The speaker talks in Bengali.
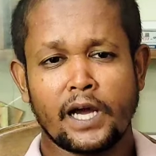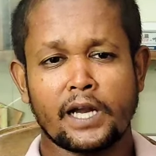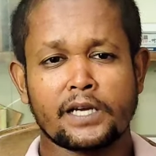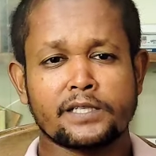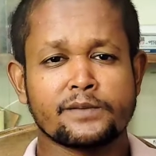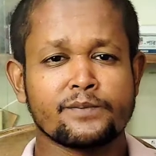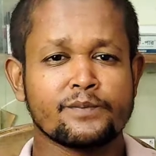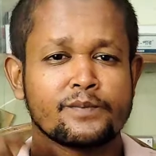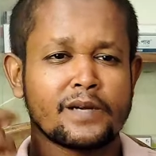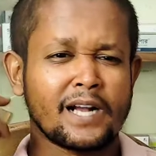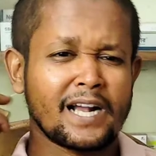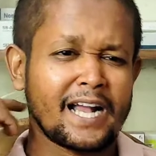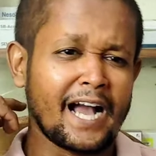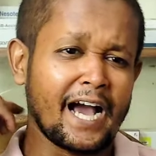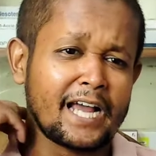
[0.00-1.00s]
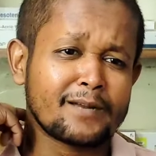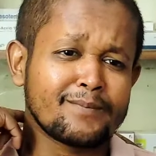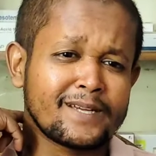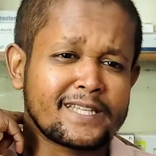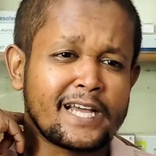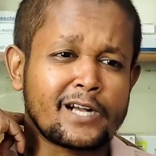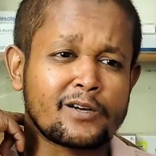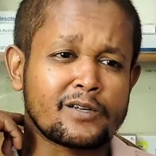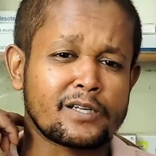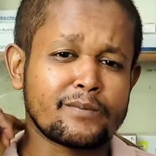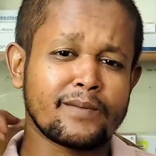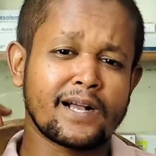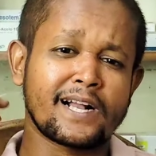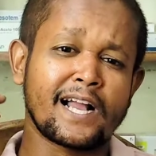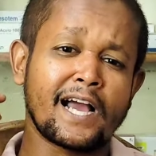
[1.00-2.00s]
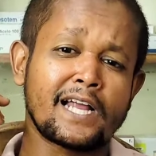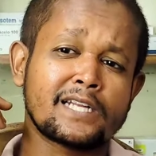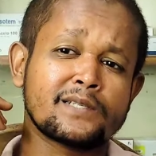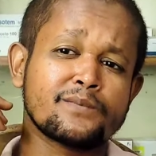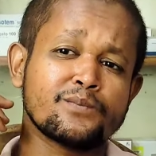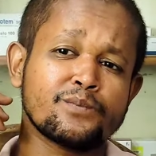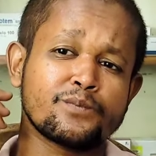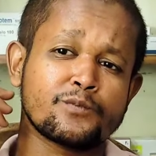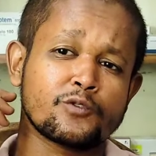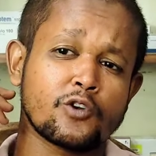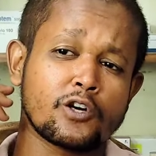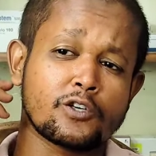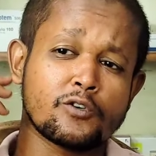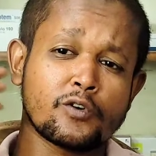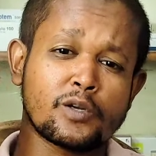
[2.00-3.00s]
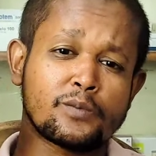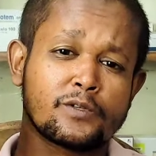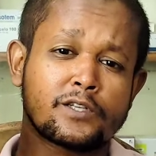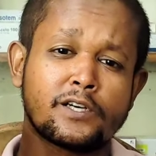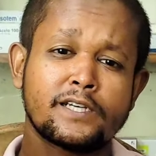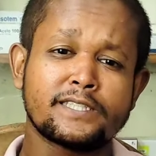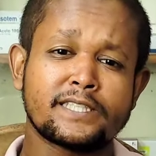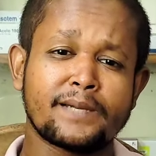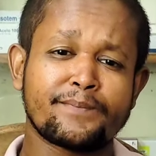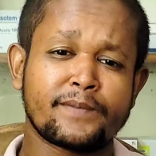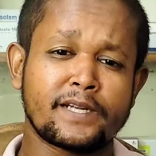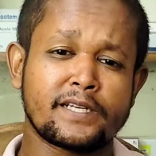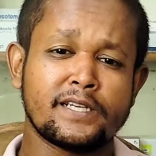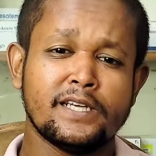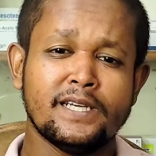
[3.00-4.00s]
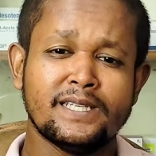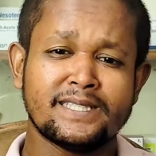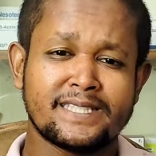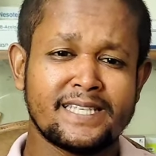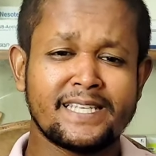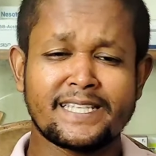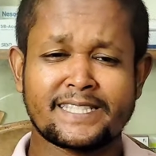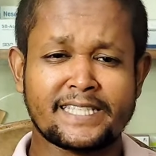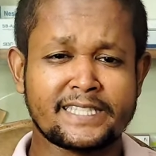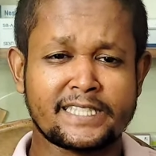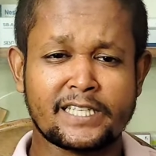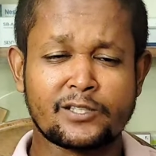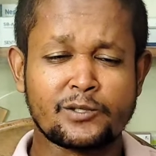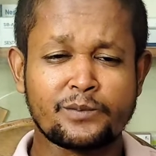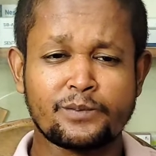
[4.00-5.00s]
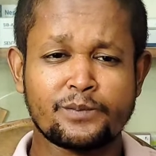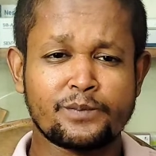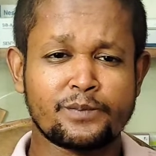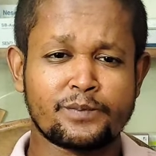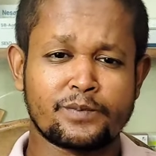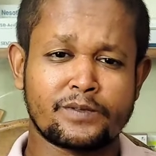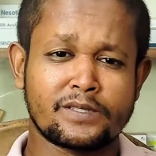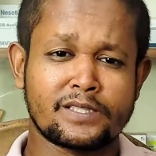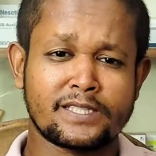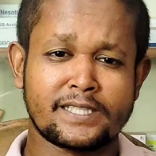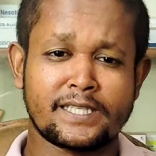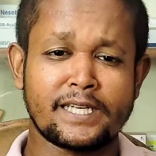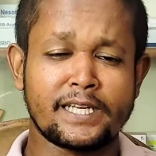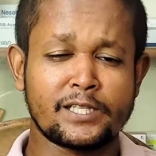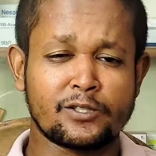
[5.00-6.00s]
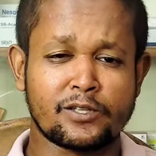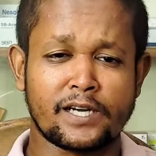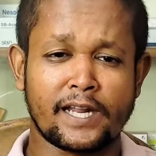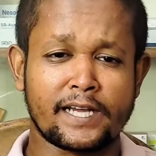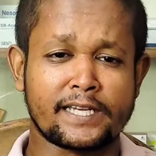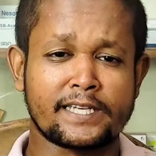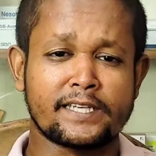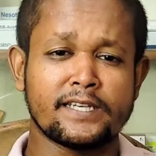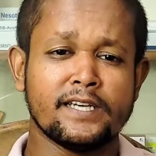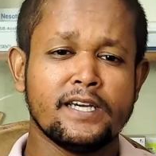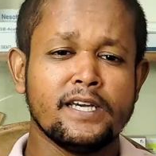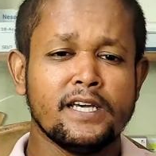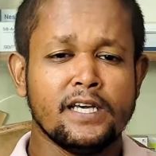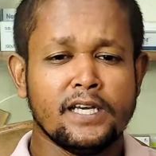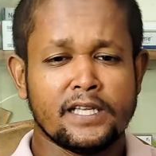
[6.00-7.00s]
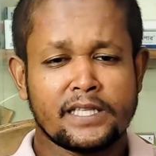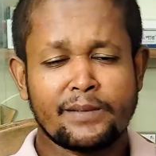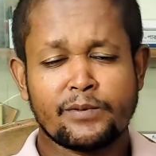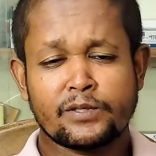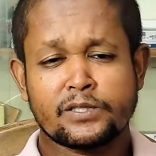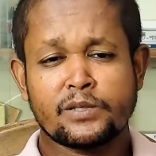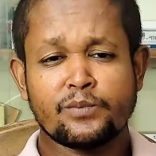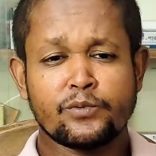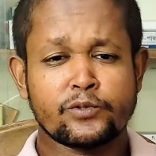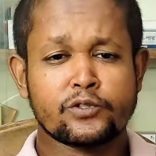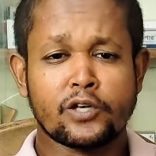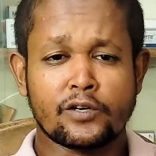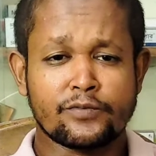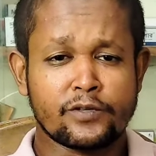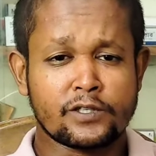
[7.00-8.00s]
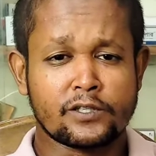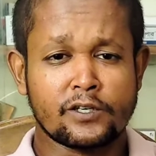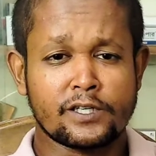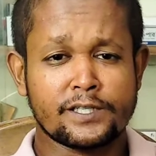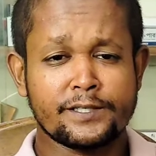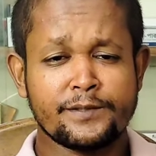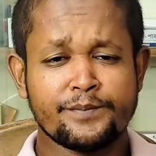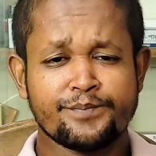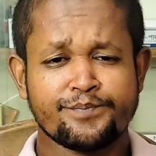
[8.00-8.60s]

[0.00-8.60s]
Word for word: আর ঘাড় ব্যথা করে বা ঘাড় লকগুলো মনে হয় যে আপনার ছিঁড়ে যাচ্ছে এরকম টেনে ধরে রাখে তারপর হচ্ছে বুক ধরফর করে